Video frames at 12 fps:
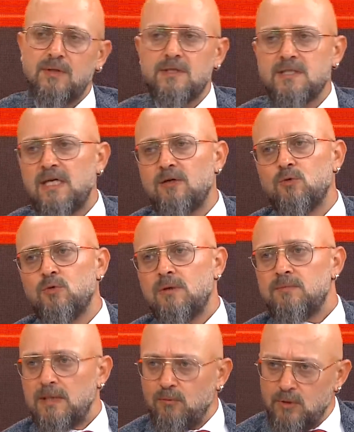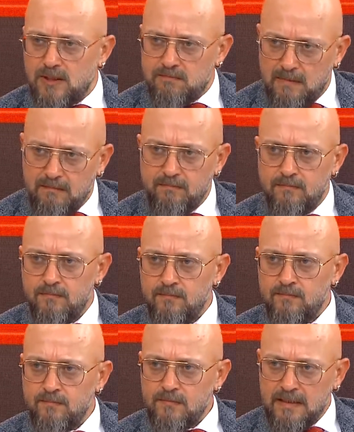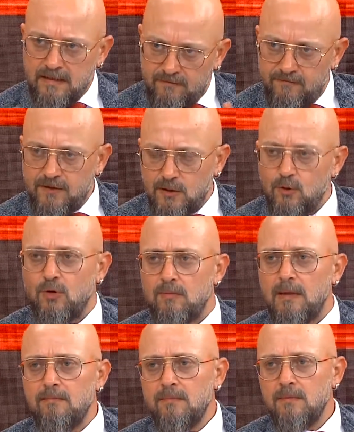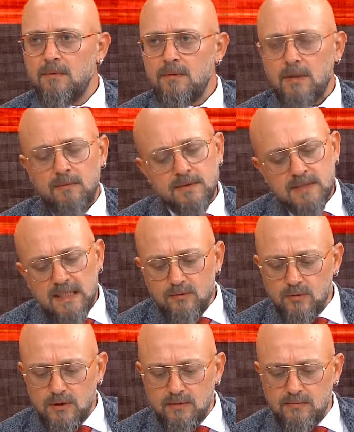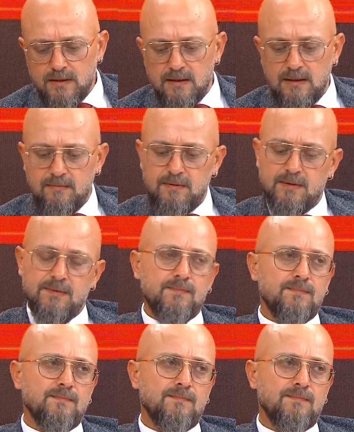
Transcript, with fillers: Ona da saygı duyuyorum. Kabul etmem. Yani hem fikir olmam ama saygı duyuyorum. Ne diyelim yani?